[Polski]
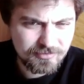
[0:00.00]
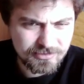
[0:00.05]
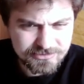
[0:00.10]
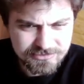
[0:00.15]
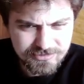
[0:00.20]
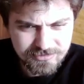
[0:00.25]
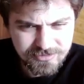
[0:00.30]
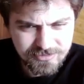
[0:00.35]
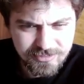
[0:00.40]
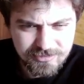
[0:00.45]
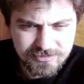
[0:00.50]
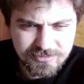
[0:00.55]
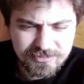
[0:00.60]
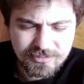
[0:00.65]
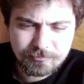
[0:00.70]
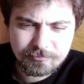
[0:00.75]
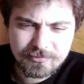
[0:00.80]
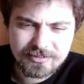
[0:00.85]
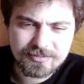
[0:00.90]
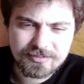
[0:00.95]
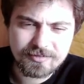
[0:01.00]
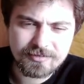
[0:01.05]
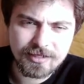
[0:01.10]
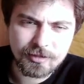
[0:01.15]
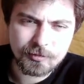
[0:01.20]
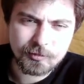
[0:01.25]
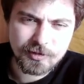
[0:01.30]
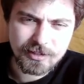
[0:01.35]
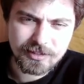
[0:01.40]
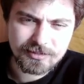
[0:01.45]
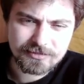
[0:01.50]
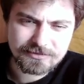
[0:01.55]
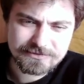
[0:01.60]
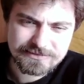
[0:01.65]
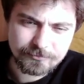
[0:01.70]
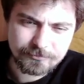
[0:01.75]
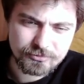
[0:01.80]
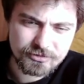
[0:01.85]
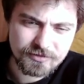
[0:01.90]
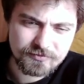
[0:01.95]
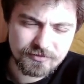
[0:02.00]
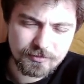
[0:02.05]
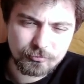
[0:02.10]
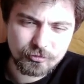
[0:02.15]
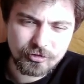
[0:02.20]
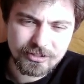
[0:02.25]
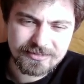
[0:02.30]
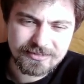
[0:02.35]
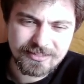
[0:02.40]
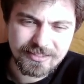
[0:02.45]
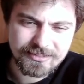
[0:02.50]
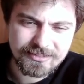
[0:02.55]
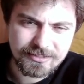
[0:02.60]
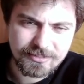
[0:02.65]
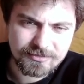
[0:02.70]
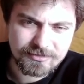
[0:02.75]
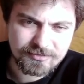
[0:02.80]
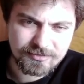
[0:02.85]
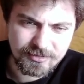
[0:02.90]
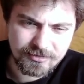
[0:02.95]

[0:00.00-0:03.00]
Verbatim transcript: Więc generalnie tam materiały, ale zabudowa była tania,